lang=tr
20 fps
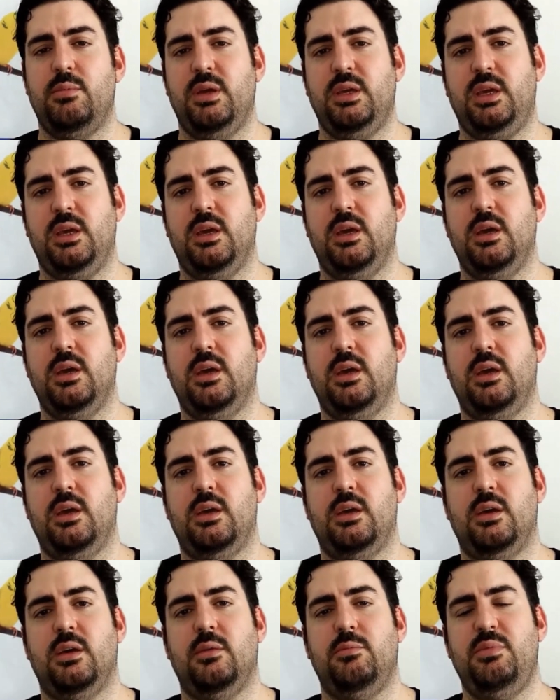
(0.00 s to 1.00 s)
Peki
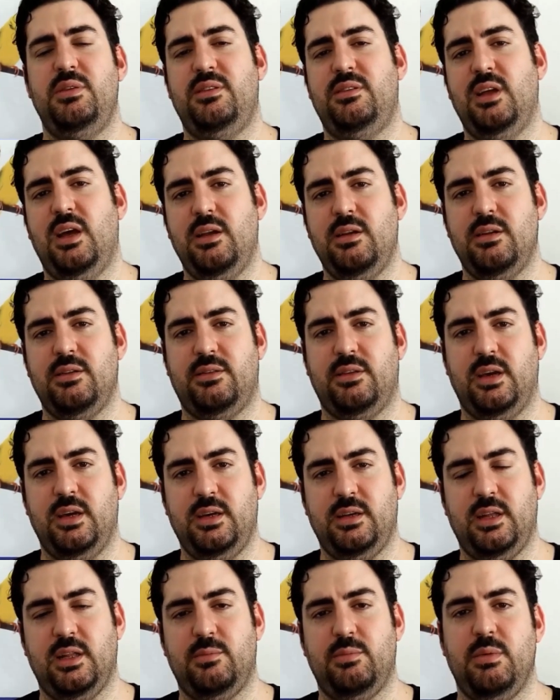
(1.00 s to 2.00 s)
e, bizler nasıl
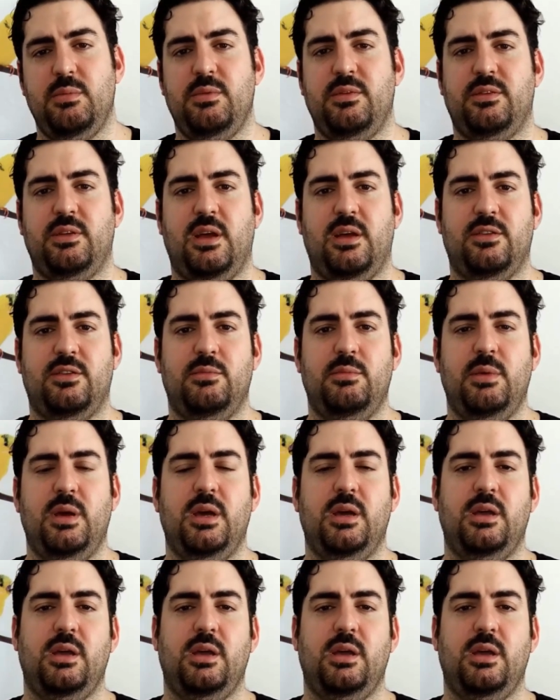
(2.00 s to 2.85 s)
ayırt etmemiz lazım?